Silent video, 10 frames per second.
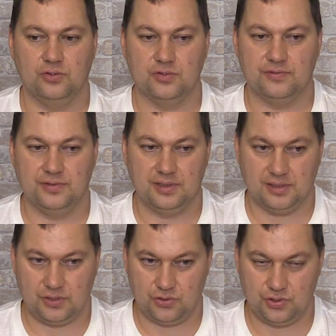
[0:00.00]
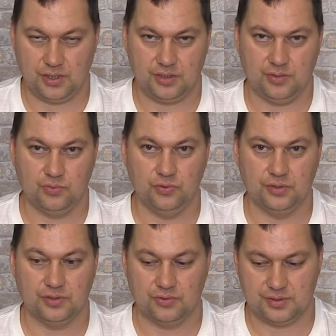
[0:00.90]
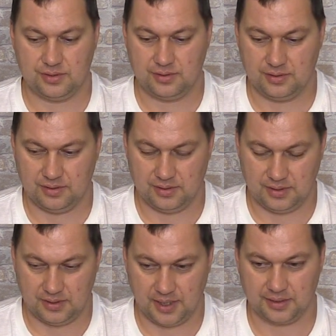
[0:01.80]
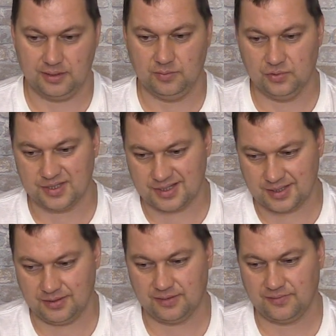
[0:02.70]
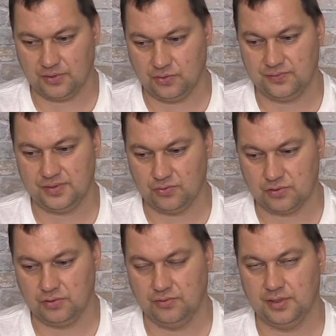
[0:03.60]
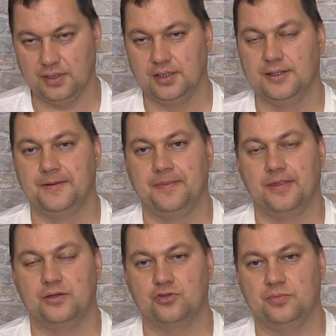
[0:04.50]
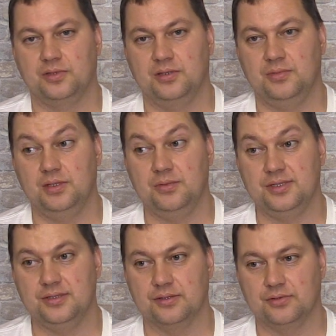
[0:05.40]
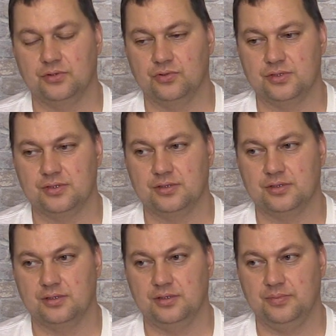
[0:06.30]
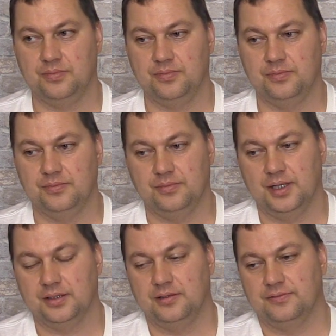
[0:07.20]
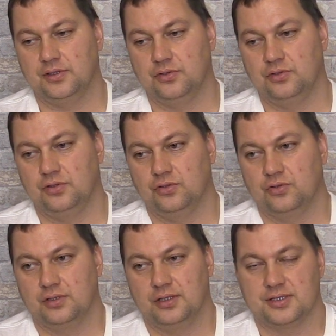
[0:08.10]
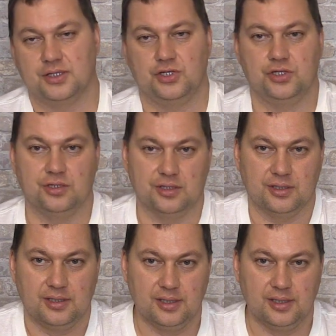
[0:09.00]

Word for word: то есть вы это ощущать не будете. То есть э, ангел будет создавать второй все условия – чтобы это минимизировать. То есть э, не, ангел второй не только для защиты,